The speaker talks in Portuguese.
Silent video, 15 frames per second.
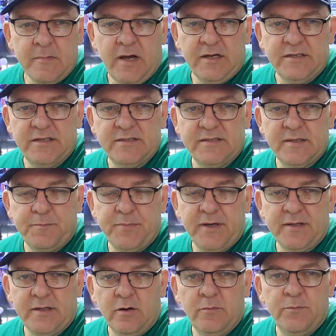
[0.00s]
A gente se
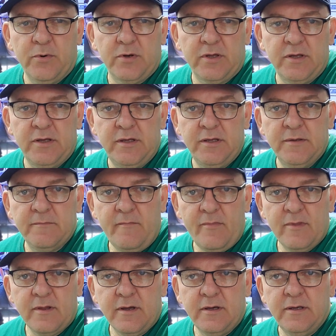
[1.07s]
apertar um pouquinho
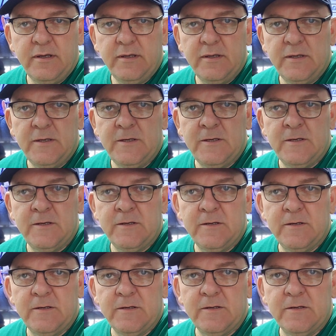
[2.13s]

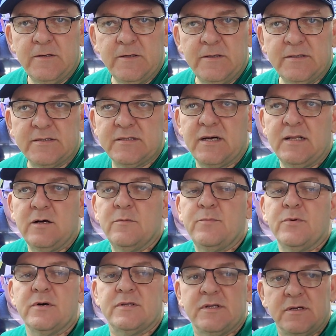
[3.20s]
e, e, instalar um
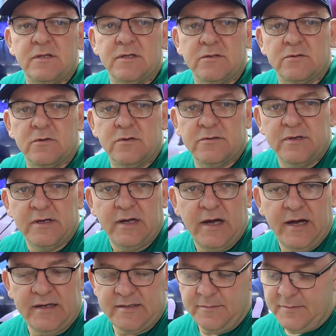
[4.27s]
porteiro eletrônico em
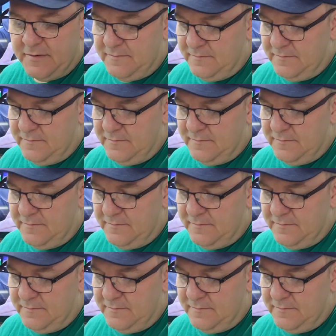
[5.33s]
casa,